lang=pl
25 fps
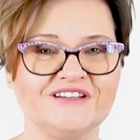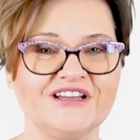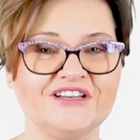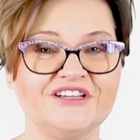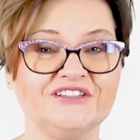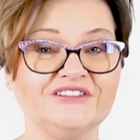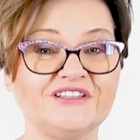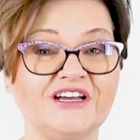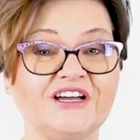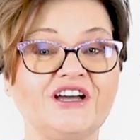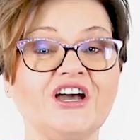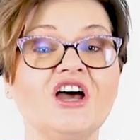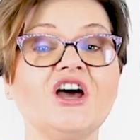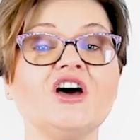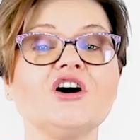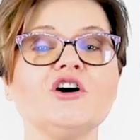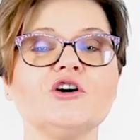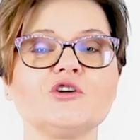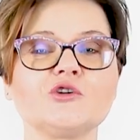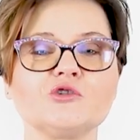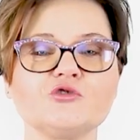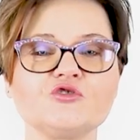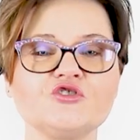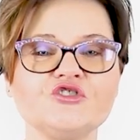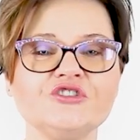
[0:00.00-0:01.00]
Jednak
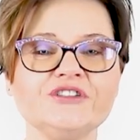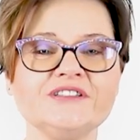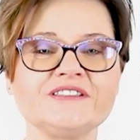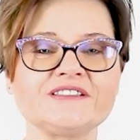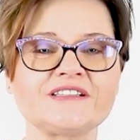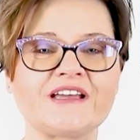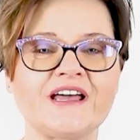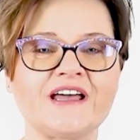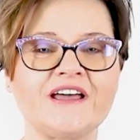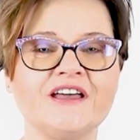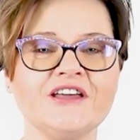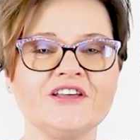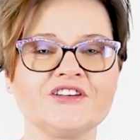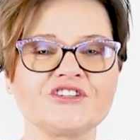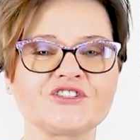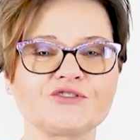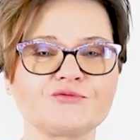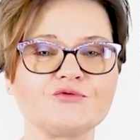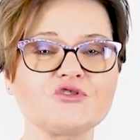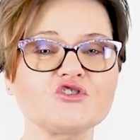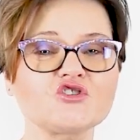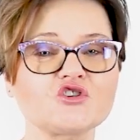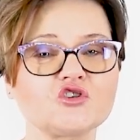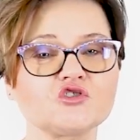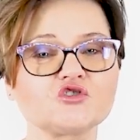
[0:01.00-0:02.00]
rodzice,
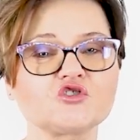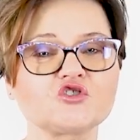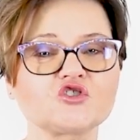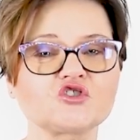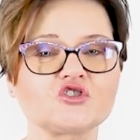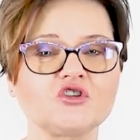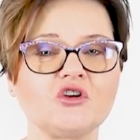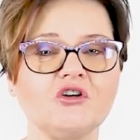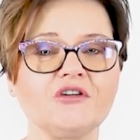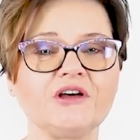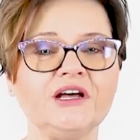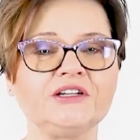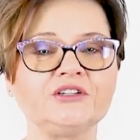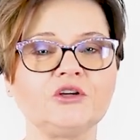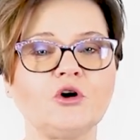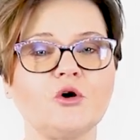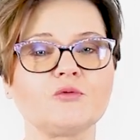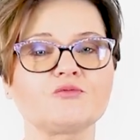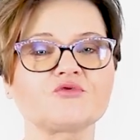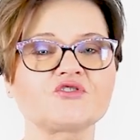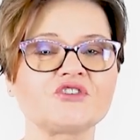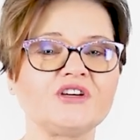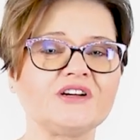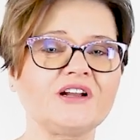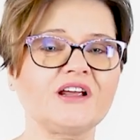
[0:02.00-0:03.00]
słysząc slogan
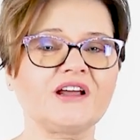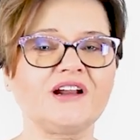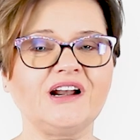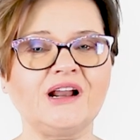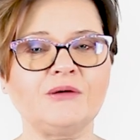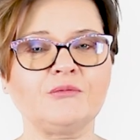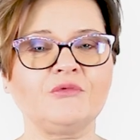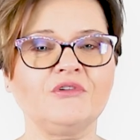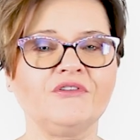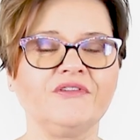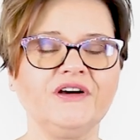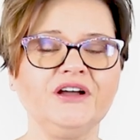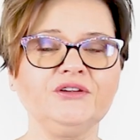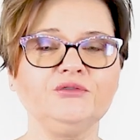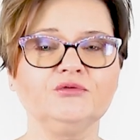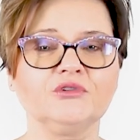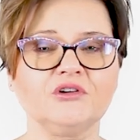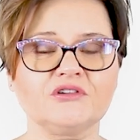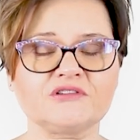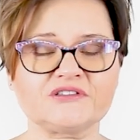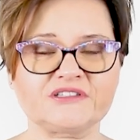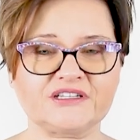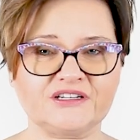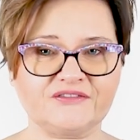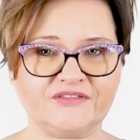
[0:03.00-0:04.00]
o przereklamowaniu
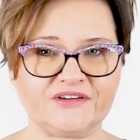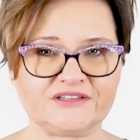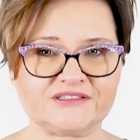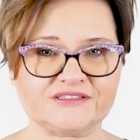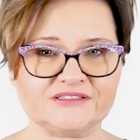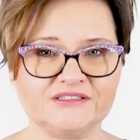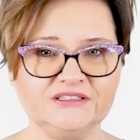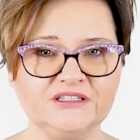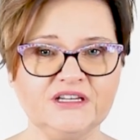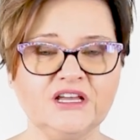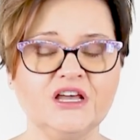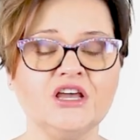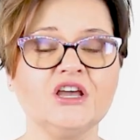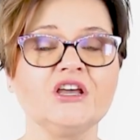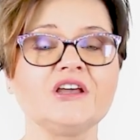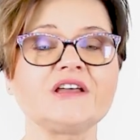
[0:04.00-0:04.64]
konsekwencji,